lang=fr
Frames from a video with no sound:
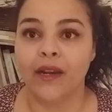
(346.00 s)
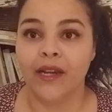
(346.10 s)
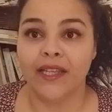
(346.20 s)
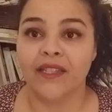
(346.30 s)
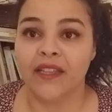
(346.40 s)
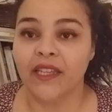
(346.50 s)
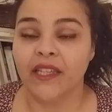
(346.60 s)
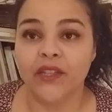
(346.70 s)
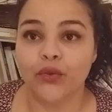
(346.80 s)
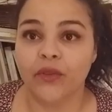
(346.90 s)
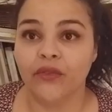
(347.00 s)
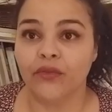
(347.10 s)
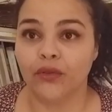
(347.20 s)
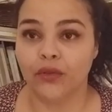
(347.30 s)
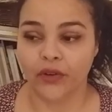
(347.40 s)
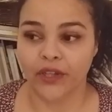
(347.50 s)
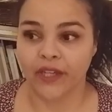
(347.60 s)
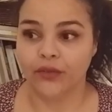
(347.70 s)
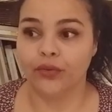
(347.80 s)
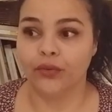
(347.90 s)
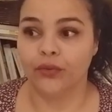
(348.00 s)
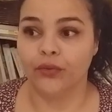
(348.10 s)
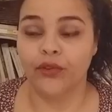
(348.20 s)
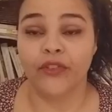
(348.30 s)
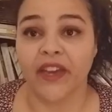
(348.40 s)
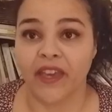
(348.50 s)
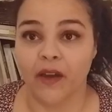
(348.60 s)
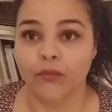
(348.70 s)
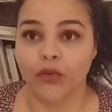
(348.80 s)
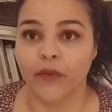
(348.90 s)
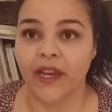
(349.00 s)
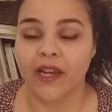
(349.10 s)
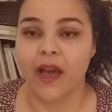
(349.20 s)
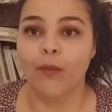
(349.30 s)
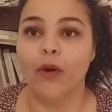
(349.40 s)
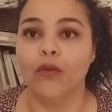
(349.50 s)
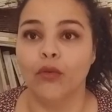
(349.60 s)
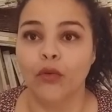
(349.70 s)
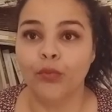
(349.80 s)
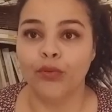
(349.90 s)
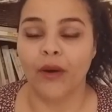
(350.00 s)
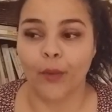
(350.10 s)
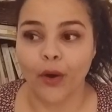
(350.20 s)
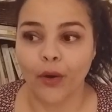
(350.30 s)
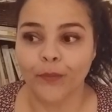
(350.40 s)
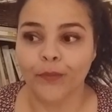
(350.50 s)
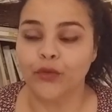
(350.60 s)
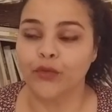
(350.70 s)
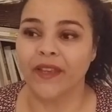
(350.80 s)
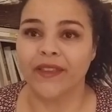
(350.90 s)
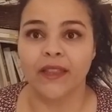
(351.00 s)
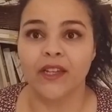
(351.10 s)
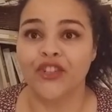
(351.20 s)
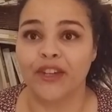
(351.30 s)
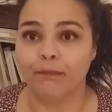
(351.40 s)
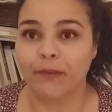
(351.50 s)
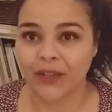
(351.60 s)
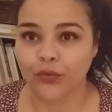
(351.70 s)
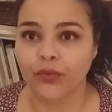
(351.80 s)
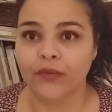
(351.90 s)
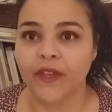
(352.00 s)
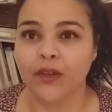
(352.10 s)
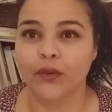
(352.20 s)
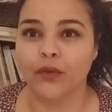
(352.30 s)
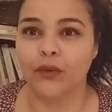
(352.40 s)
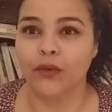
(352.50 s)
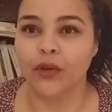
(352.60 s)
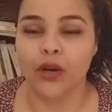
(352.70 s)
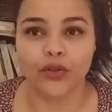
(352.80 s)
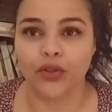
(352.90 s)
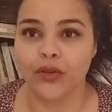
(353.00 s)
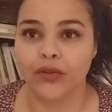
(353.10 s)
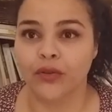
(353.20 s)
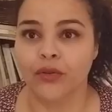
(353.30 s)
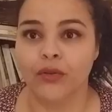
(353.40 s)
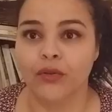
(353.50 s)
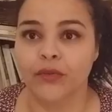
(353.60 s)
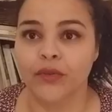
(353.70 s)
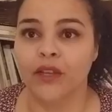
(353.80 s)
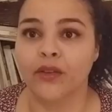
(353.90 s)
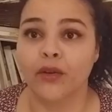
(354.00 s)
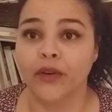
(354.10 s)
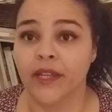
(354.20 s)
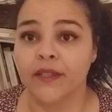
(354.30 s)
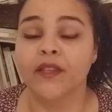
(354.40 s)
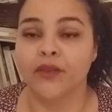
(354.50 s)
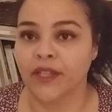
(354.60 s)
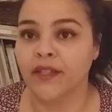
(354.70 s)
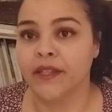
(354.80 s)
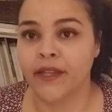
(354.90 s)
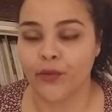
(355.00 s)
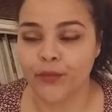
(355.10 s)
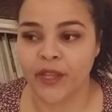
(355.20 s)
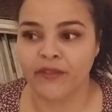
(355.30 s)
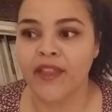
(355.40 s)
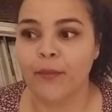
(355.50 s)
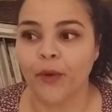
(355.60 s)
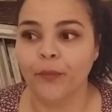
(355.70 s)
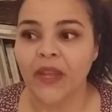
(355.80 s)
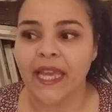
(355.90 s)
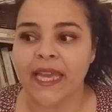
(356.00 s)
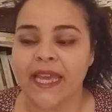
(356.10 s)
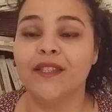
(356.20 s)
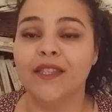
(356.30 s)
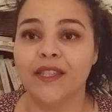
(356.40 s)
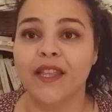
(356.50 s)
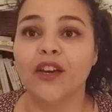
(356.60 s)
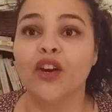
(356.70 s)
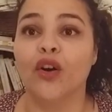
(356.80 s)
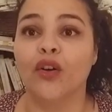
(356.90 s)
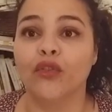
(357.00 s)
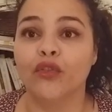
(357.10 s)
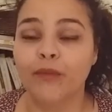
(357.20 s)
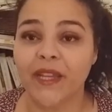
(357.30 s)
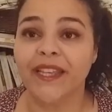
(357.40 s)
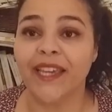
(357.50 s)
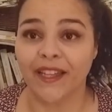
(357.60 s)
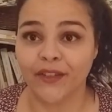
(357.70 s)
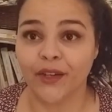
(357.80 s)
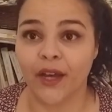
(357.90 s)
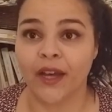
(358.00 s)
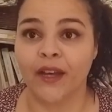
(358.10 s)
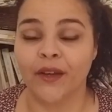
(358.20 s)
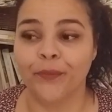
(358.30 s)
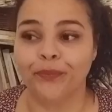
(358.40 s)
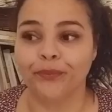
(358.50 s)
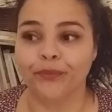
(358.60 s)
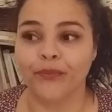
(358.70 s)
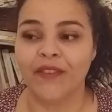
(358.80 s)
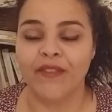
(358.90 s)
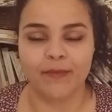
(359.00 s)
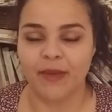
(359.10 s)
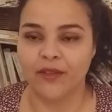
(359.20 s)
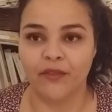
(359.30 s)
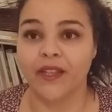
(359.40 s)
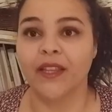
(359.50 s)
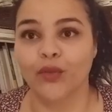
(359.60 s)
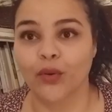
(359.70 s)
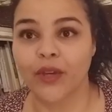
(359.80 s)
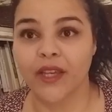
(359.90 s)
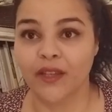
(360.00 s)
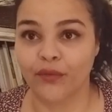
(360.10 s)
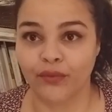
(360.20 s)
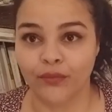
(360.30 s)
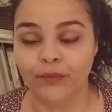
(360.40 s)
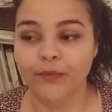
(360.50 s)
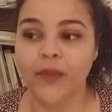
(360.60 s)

Les années qui suivent, l'enquête ne donne rien. On est clairement au point mort. Sur internet, j'ai pas trouvé grand chose concernant l'enquête, si enquête il y a eu, bien évidemment. Si ce n'est qu'en 2004, il va se passer en fait un truc assez fou.